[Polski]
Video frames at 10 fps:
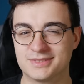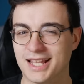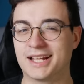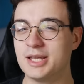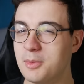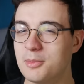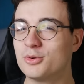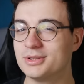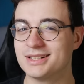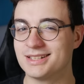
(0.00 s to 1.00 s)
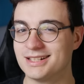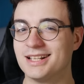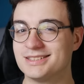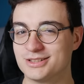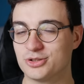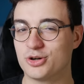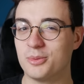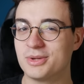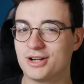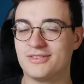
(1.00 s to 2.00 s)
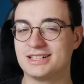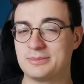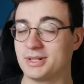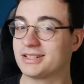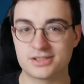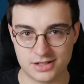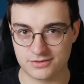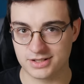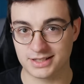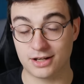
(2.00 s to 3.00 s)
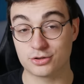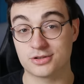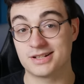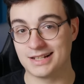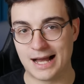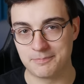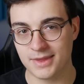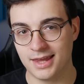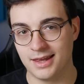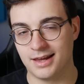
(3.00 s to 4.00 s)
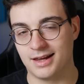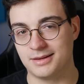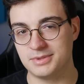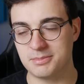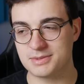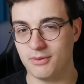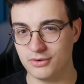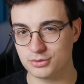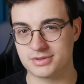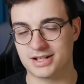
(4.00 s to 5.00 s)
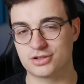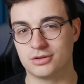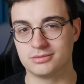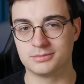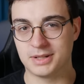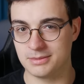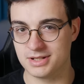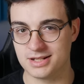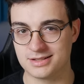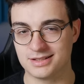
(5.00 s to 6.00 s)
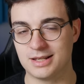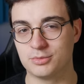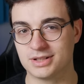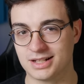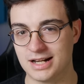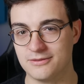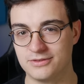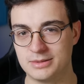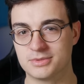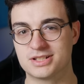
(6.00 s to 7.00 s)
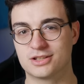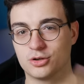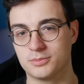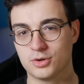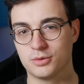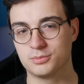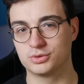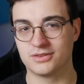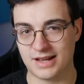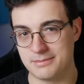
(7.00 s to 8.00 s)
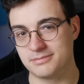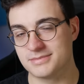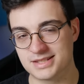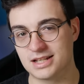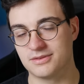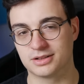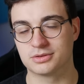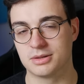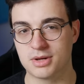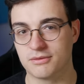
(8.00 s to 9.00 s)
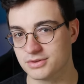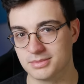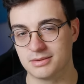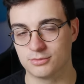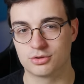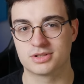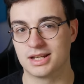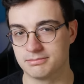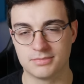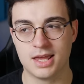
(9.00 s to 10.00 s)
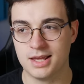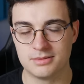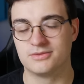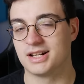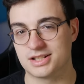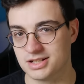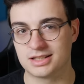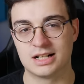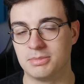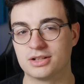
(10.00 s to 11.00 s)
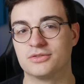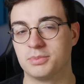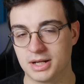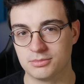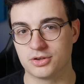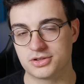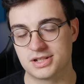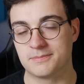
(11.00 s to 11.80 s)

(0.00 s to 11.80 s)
Tak, ja mam ogólnie tendencję do chomikowania praktycznie wszystkiego, co się da. E, nie bez powodu, zresztą parę miesięcy temu nagrałem film, gdzie to no, budowałem serwer, który miał w sumie łącznie 12 terabajtów pojemności.